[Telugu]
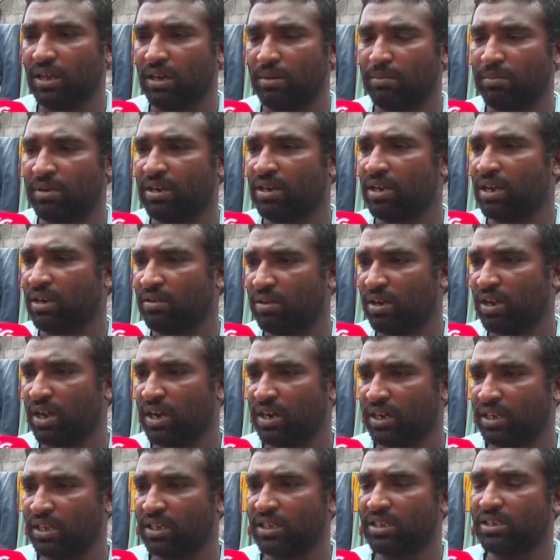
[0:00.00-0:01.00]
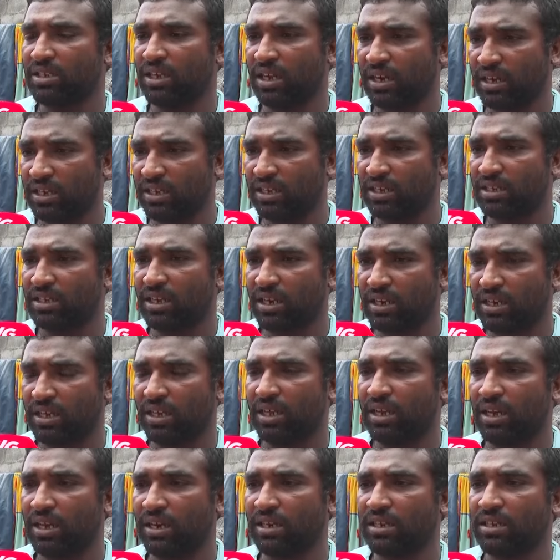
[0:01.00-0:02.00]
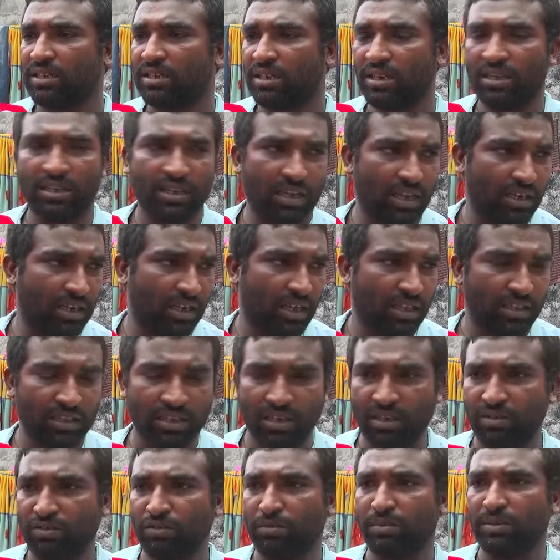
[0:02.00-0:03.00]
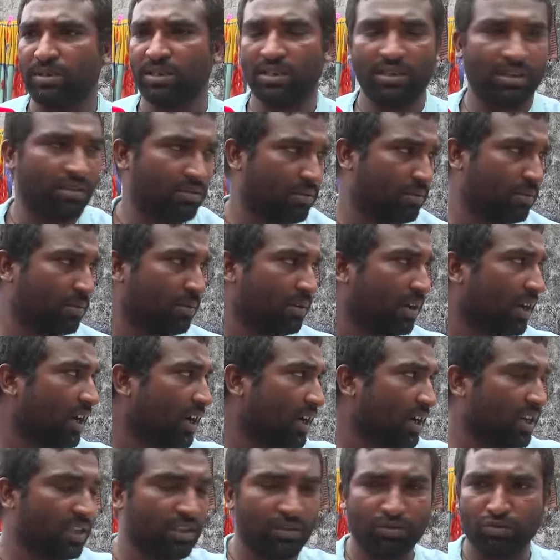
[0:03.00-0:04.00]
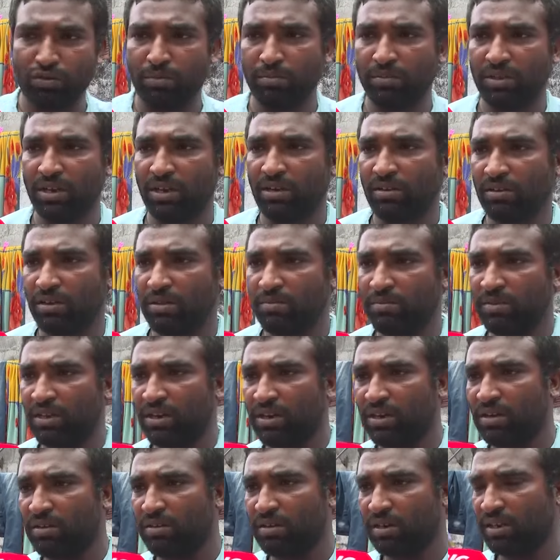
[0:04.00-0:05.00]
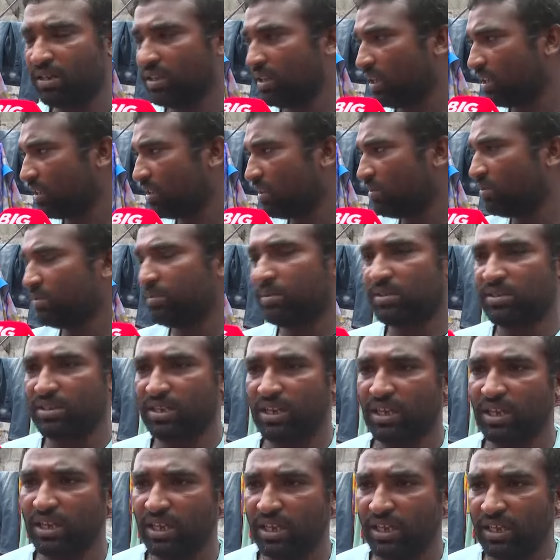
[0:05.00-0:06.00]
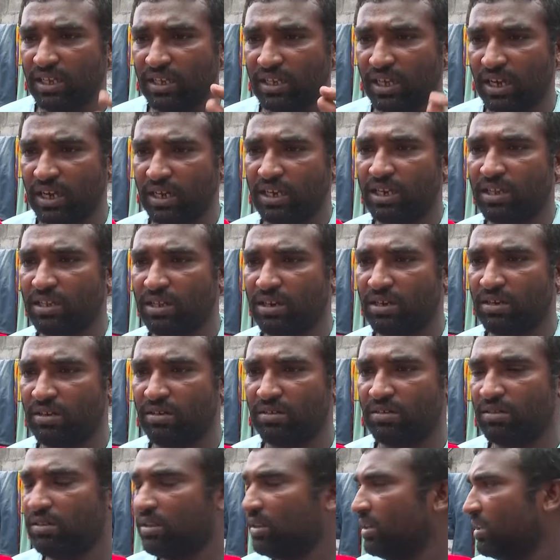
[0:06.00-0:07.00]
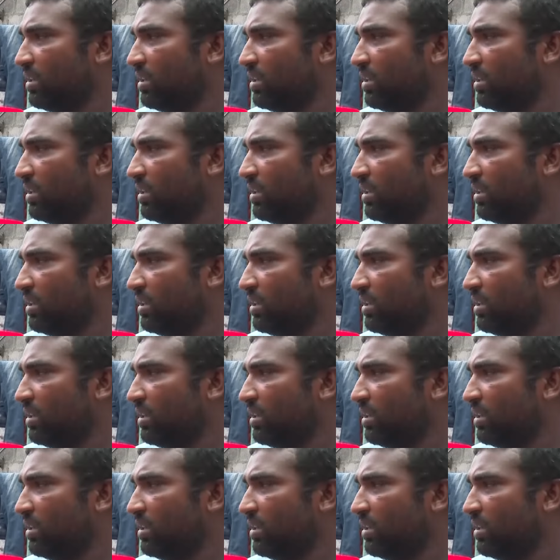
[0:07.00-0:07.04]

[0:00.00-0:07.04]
అమ్మ నా అన్నకి ఇచ్చి అన్నకి ఇచ్చి అన్న ఏ అన్నకి ఇచ్చాడంటే అందరి ఇల్లు చూపించాడు అక్కడ ఈ తొమ్మిది ఇల్లు ఎనిమిది ఏడు ఇల్లు ఉన్నాయి అందరూ చూపిస్తా ఈ అన్న కదా అన్నాడు